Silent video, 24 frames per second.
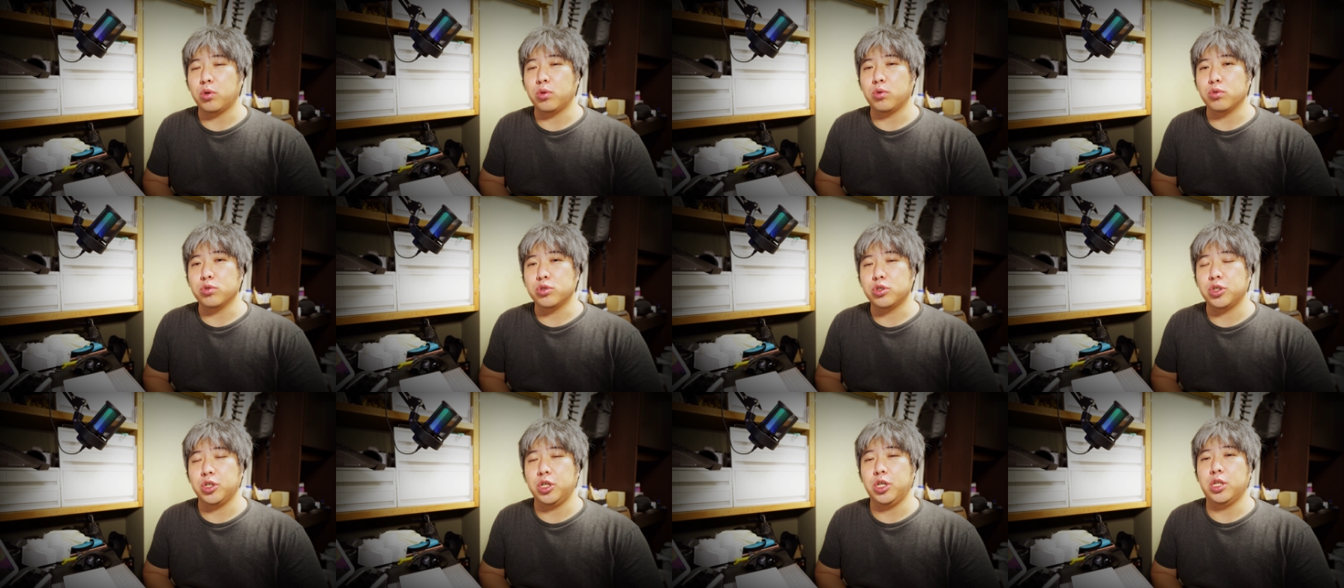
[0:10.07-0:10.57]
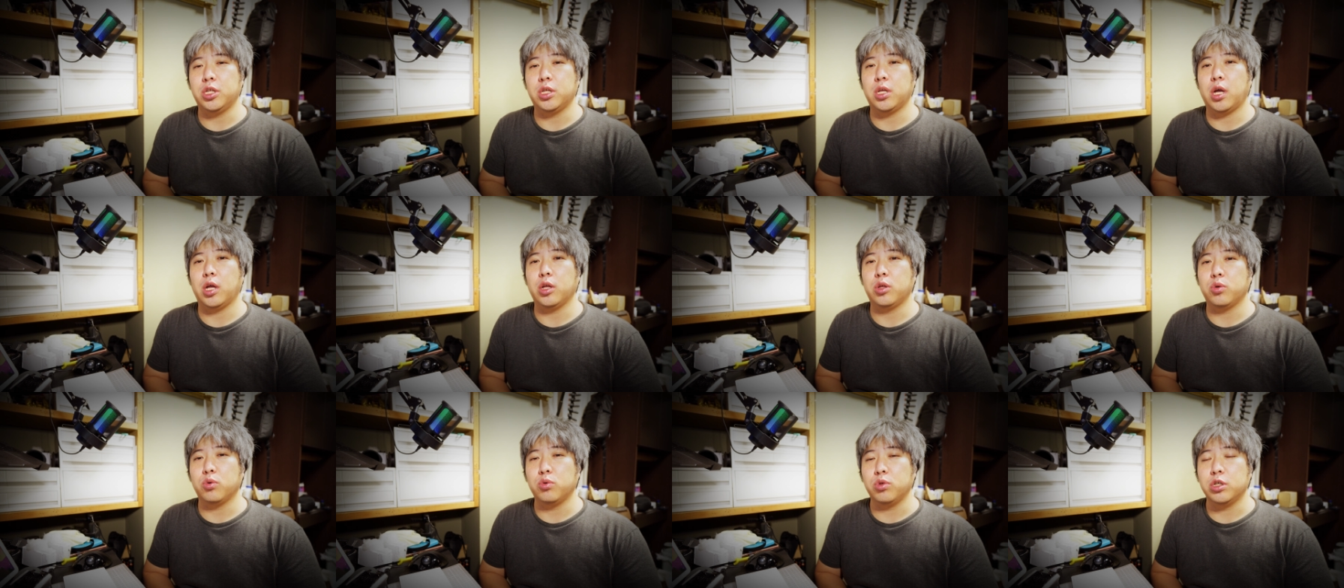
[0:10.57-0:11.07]
いうのを
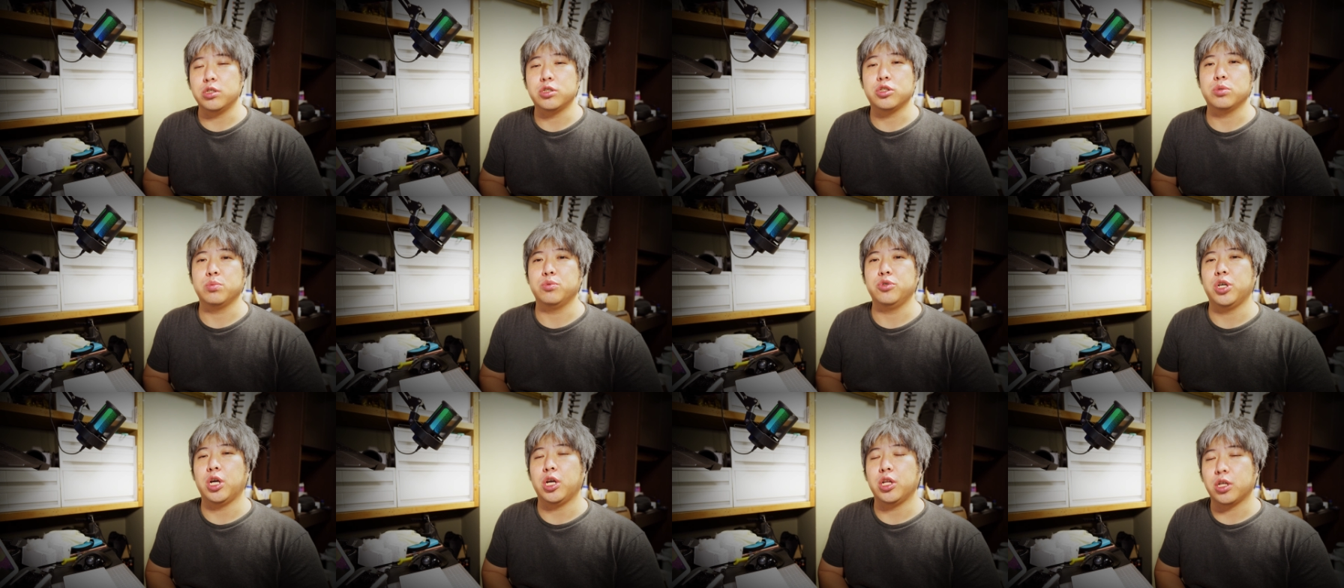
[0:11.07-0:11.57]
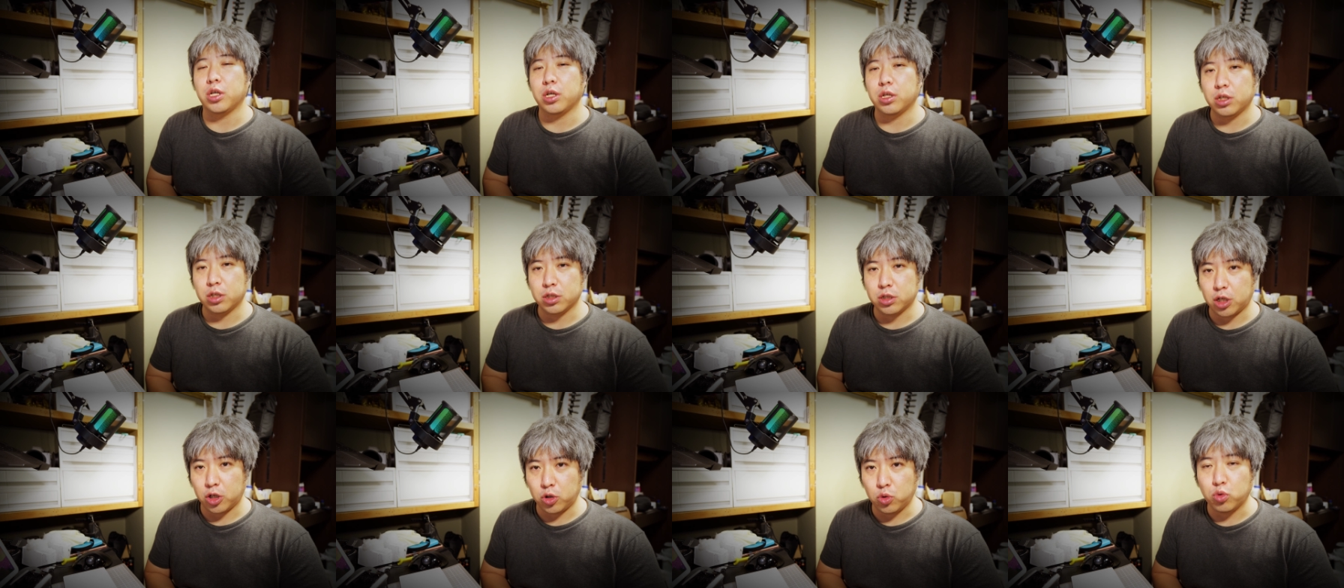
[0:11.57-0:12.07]
Twitter 等でつぶやいたん
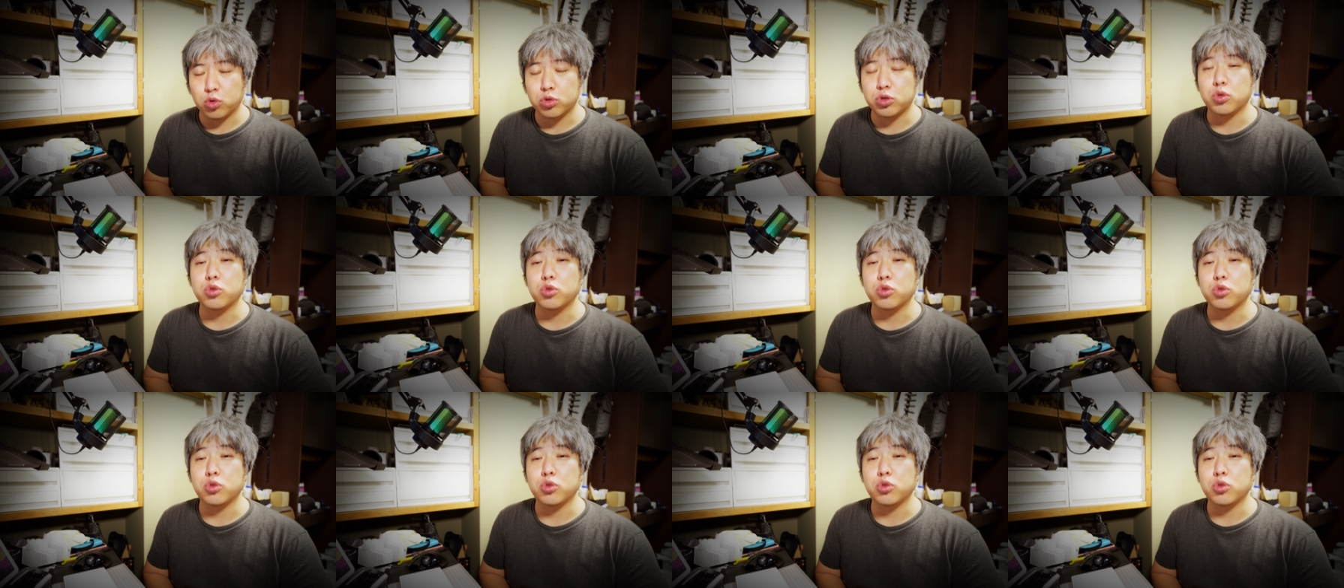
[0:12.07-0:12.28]
ですけど、